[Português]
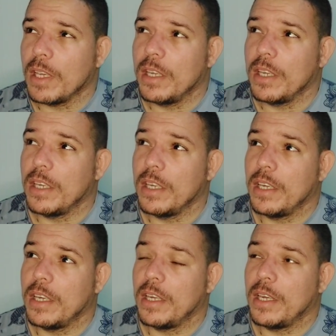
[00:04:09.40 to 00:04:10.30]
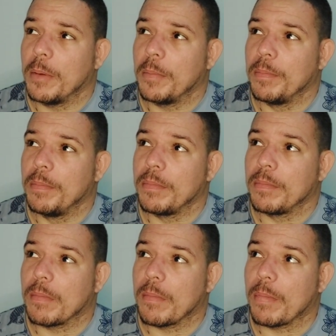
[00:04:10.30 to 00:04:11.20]
E
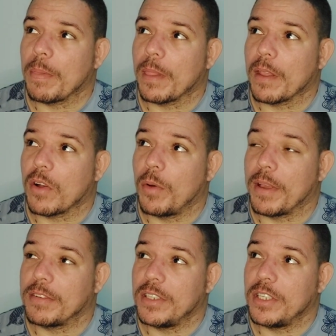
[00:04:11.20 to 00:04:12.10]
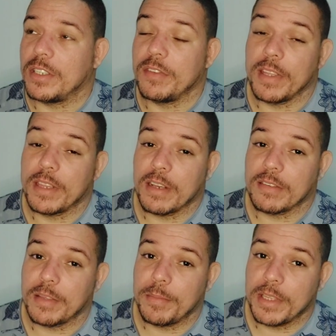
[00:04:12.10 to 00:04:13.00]
como é que se diz, inventando
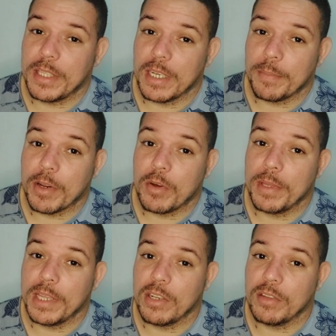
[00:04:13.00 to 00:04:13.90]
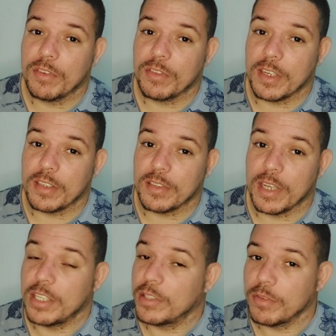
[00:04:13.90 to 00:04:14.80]
essa mentira para comer dinheiro de vocês.
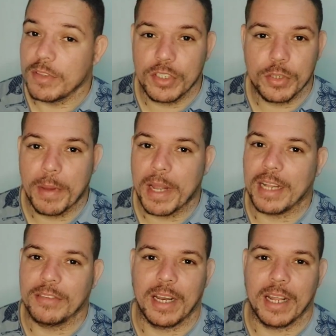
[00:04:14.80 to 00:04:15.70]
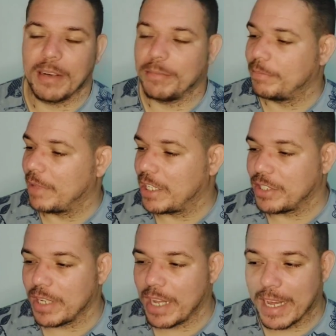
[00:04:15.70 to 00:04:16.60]
Eles estão desesperados, galera.
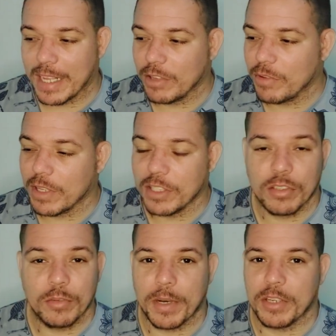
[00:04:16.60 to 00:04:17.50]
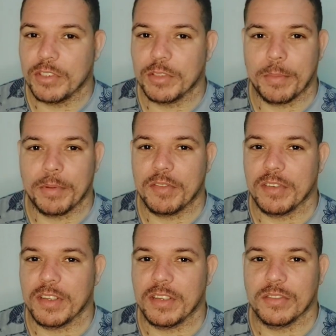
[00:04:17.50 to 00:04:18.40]
Eles acreditam que eles estão no prejuízo para poder
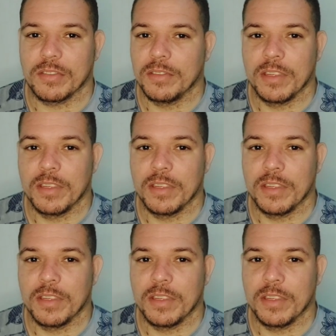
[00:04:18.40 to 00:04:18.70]
fazer isso.